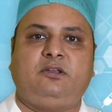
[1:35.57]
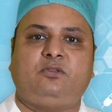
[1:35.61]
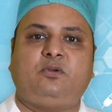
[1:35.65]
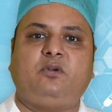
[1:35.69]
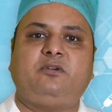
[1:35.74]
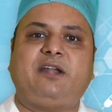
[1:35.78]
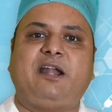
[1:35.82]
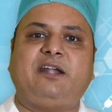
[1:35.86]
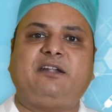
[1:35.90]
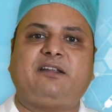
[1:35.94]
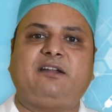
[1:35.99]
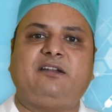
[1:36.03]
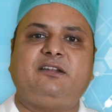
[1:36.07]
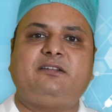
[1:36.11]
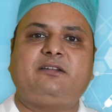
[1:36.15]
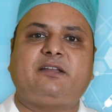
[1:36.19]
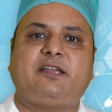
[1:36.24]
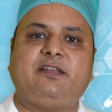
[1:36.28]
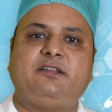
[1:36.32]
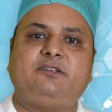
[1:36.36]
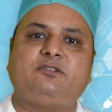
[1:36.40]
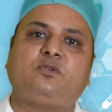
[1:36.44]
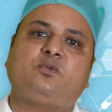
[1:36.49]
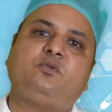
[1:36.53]
तो डेंटल
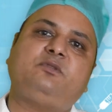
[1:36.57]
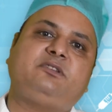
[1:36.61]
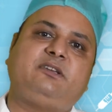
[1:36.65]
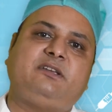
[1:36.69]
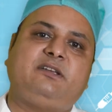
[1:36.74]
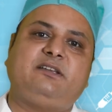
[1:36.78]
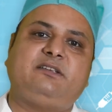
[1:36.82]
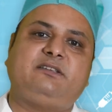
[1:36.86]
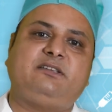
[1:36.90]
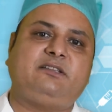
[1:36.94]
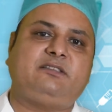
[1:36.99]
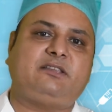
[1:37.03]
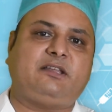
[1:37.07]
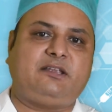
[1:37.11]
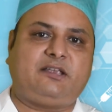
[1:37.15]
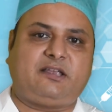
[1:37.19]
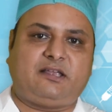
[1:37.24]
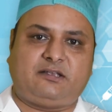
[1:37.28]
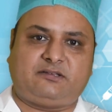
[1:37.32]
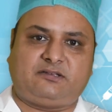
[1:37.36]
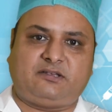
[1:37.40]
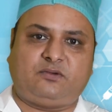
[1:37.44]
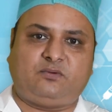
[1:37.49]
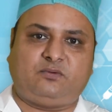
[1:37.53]
केरिस कुछ इसी
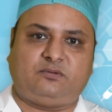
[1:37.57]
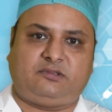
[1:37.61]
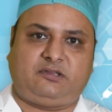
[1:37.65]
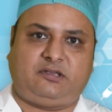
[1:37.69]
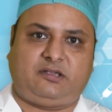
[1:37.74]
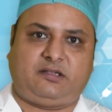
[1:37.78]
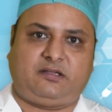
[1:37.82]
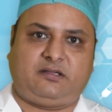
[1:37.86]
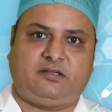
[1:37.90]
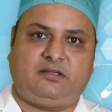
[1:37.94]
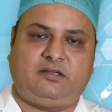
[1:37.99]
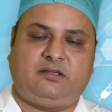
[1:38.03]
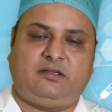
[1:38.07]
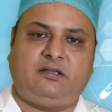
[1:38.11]
तरीके से होती है